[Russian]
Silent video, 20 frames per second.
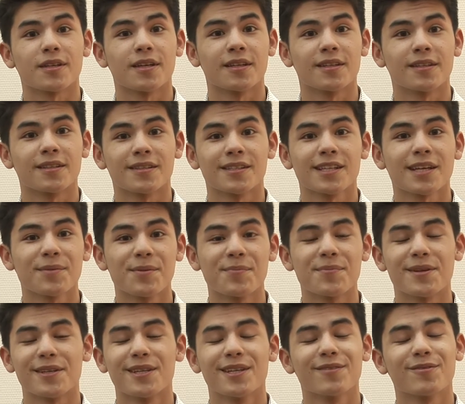– это самый
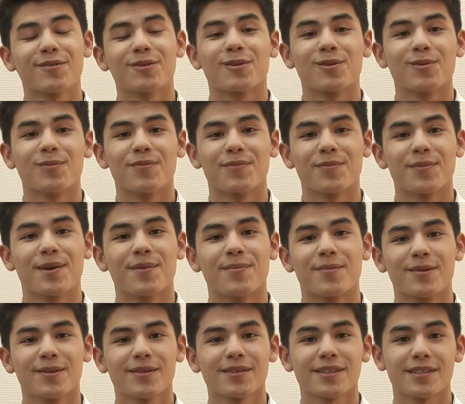передовой клуб в
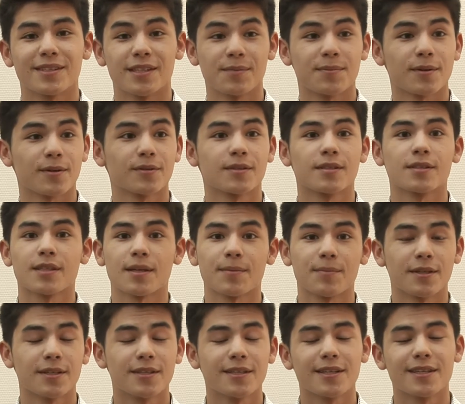МГИМО. Здесь проводятся
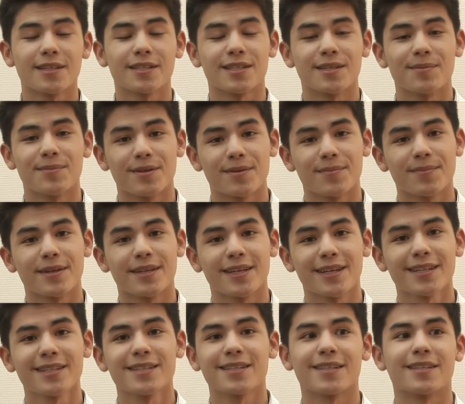самые интересные
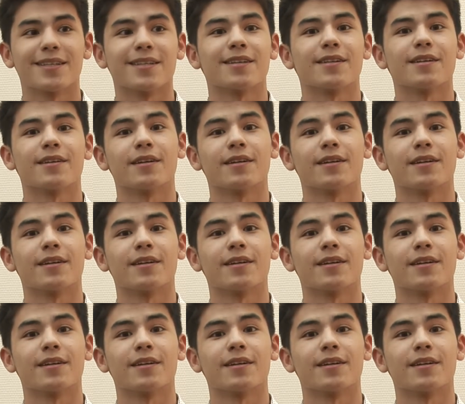мероприятия.